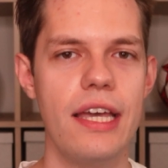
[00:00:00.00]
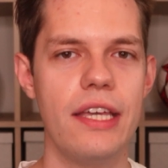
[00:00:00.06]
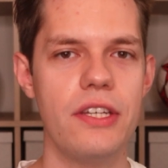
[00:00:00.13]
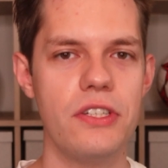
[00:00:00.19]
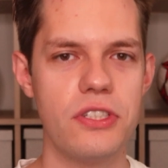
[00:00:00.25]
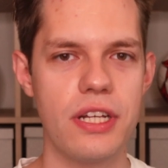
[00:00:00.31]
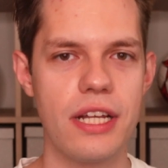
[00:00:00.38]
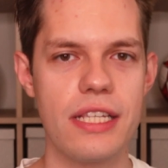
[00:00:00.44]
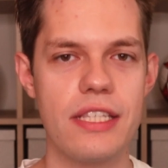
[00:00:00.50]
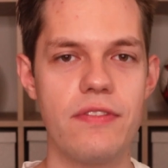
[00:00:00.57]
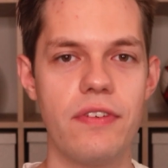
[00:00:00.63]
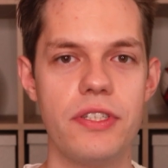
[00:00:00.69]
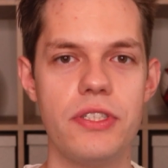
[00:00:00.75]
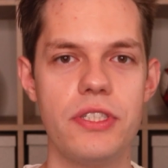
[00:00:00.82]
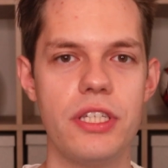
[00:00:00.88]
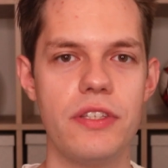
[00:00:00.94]
Jeszcze raz,
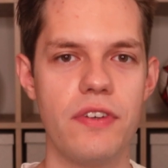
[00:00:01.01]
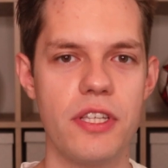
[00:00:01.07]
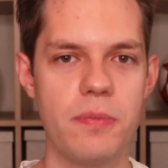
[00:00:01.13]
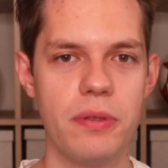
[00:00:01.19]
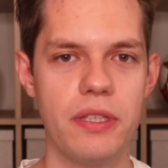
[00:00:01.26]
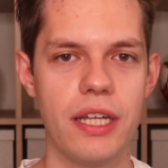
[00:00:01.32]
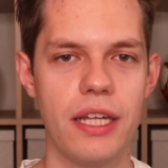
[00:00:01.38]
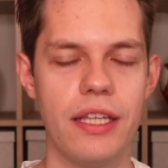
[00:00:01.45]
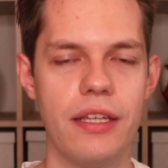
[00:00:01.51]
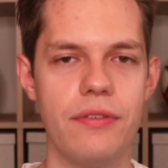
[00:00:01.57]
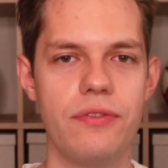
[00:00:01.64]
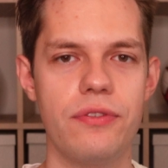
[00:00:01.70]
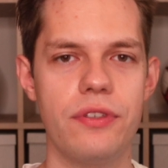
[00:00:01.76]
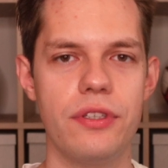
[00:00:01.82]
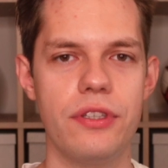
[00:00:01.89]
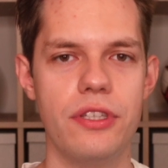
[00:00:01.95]
22 spotkania
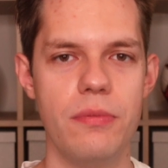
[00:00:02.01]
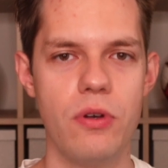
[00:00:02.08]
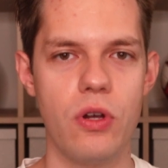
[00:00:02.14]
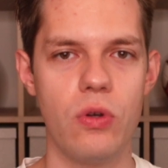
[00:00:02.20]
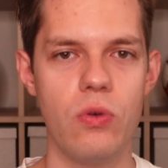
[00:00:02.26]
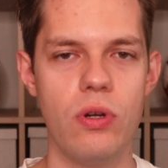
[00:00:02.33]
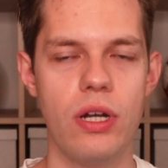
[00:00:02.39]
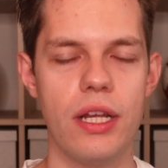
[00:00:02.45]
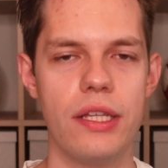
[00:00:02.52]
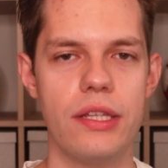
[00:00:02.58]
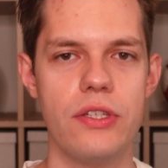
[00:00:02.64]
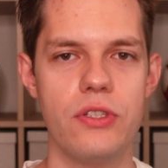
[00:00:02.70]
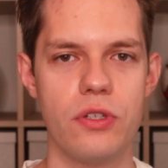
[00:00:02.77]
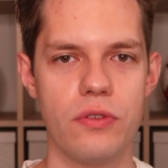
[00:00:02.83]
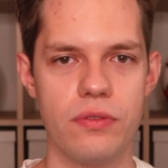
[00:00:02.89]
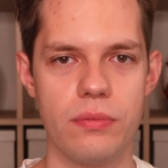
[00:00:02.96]
w tym roku
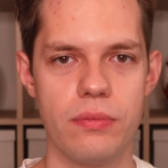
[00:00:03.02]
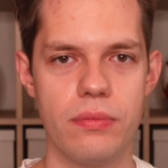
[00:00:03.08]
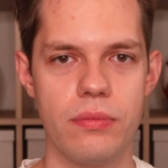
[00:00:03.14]
kalendarzowym.